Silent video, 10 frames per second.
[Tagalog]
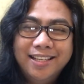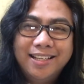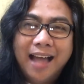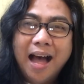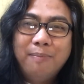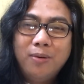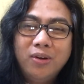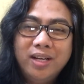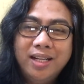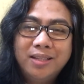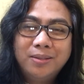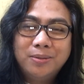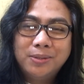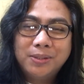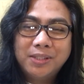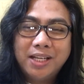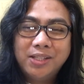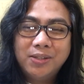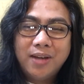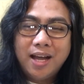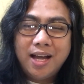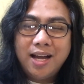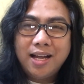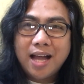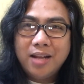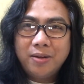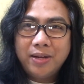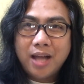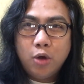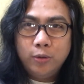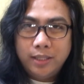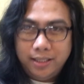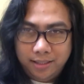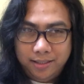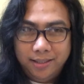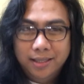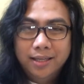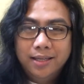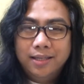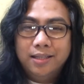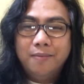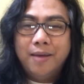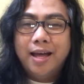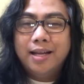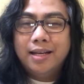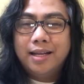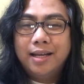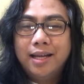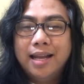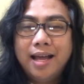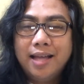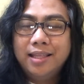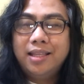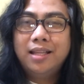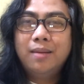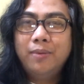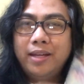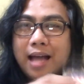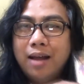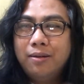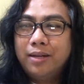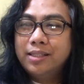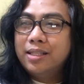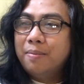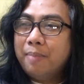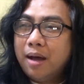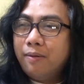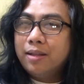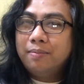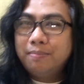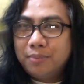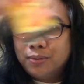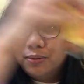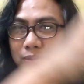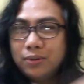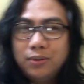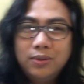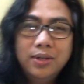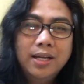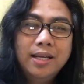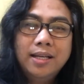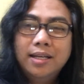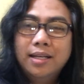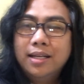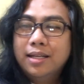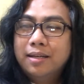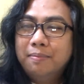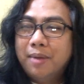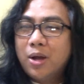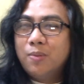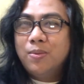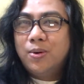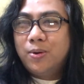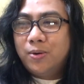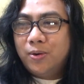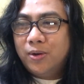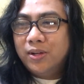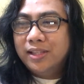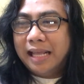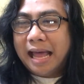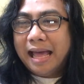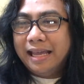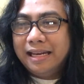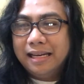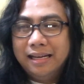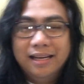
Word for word: Kahapon, inintroduce ko sa inyo ang calorie counting. ba diba? Na kailangan titignan mo yung calories ng bawat produkto bago mo tirahin,